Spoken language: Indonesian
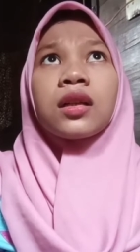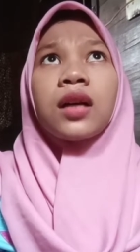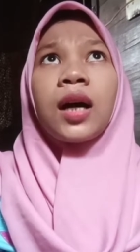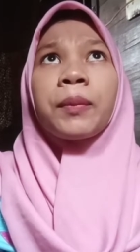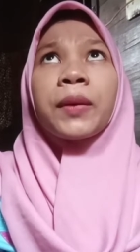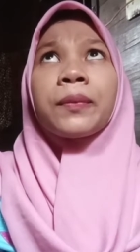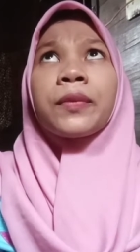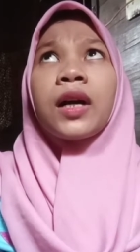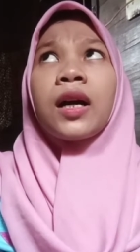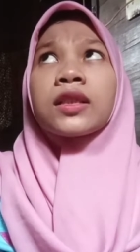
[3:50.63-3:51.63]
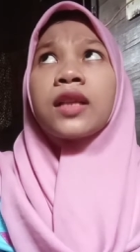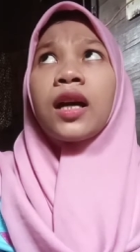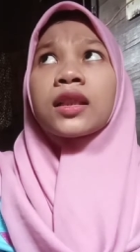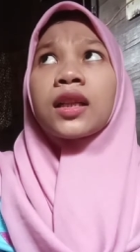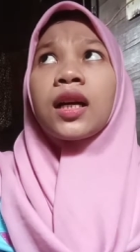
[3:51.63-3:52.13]
apa
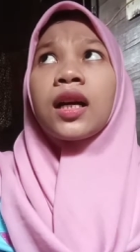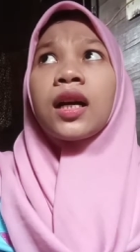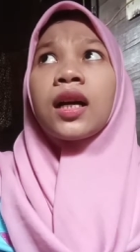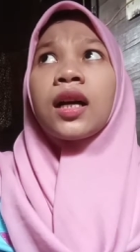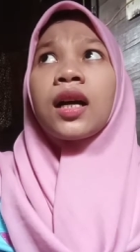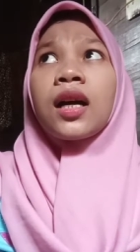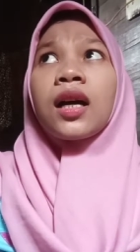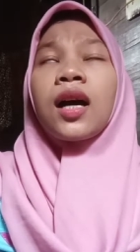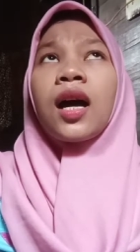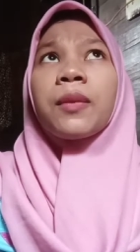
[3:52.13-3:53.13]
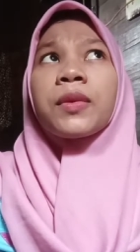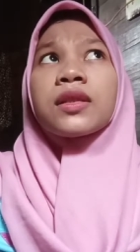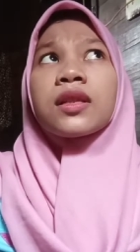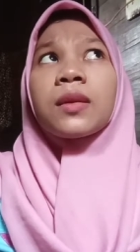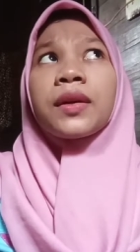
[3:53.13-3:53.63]
acara apa
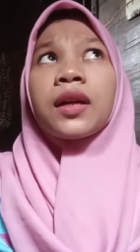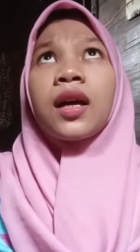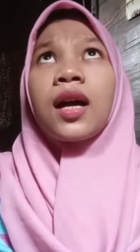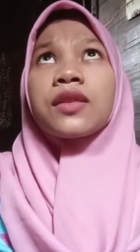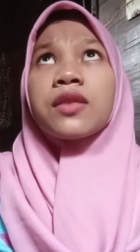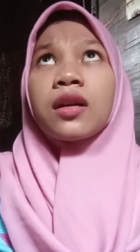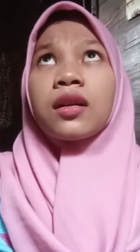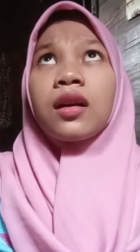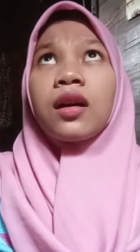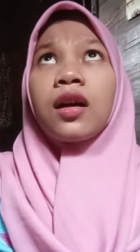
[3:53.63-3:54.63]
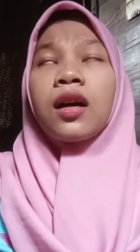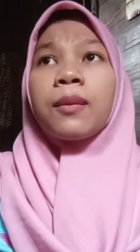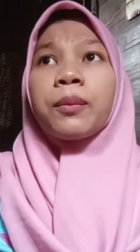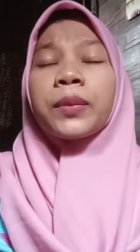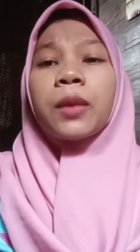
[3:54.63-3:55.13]
sih namanya acara
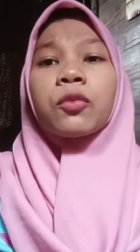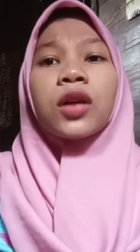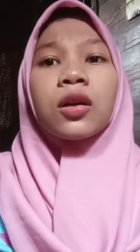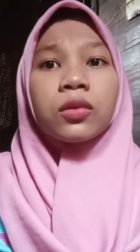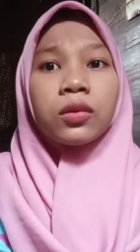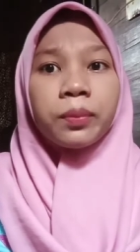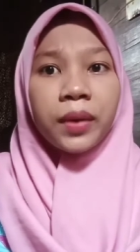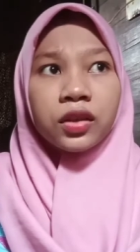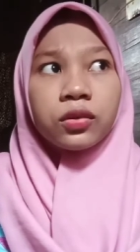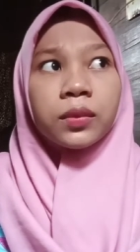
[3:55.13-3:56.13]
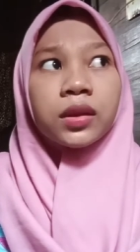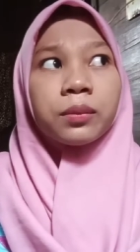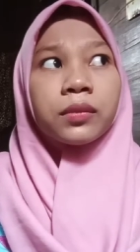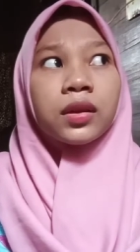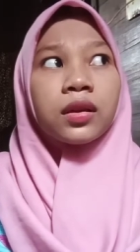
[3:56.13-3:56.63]
pramuka aku lupa cuman
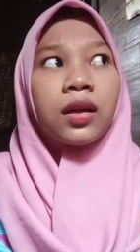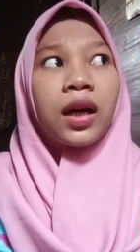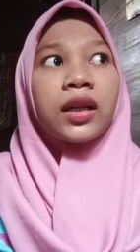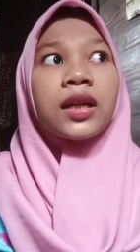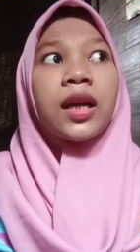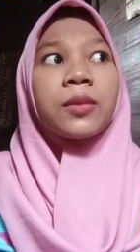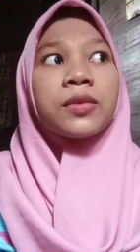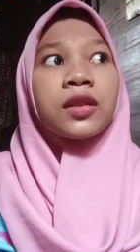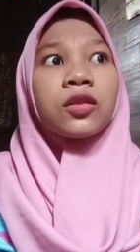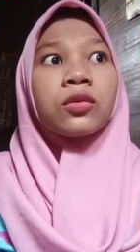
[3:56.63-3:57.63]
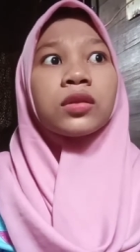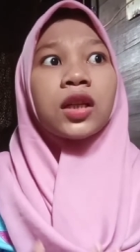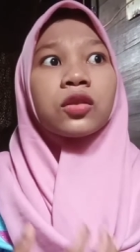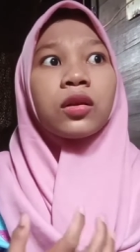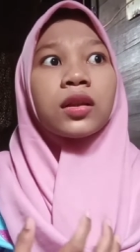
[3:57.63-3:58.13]
ada gamesnya itu
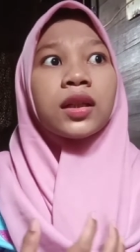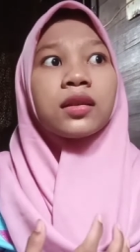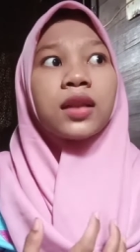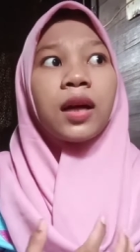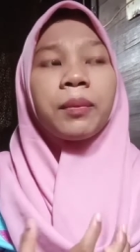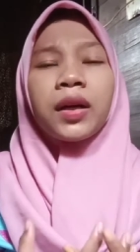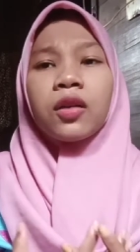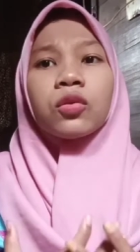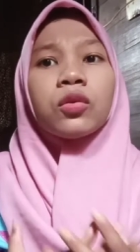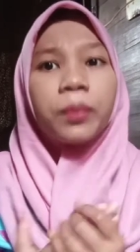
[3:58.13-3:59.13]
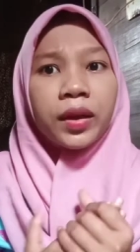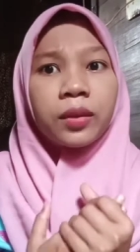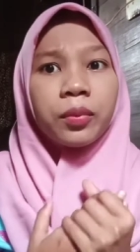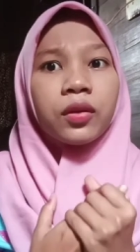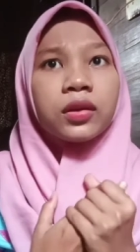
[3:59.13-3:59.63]
entah sore entah apa aku lupa
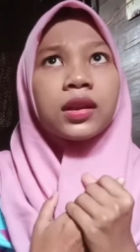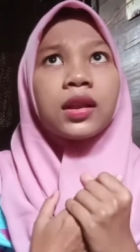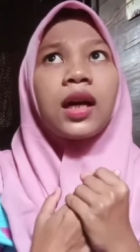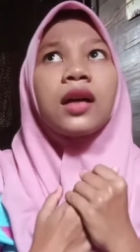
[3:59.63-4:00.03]
deh pokoknya